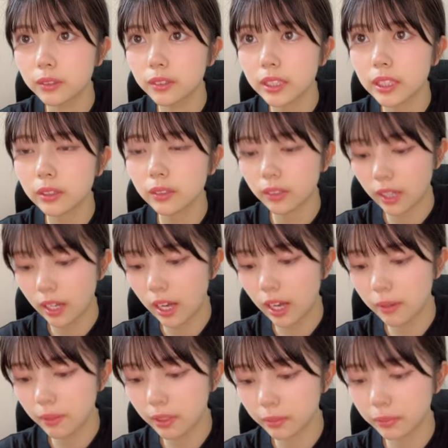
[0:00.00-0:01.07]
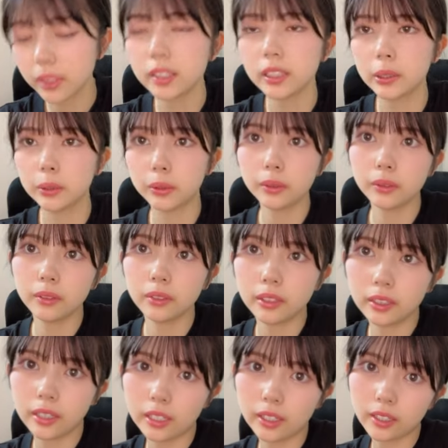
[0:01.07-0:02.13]
ちゃんとね謝りましたよ
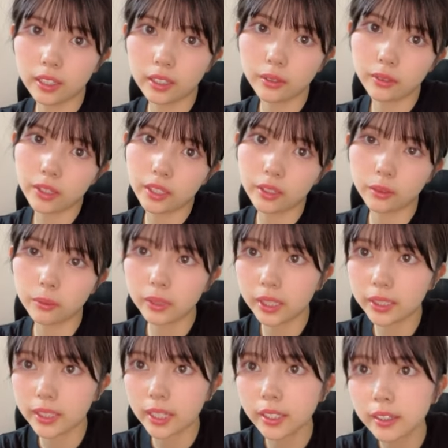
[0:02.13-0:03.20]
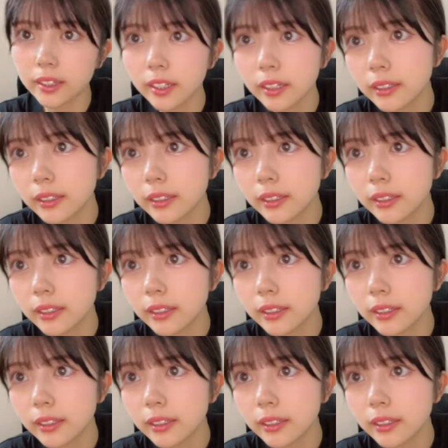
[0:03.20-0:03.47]
当てた後にごめんなさいって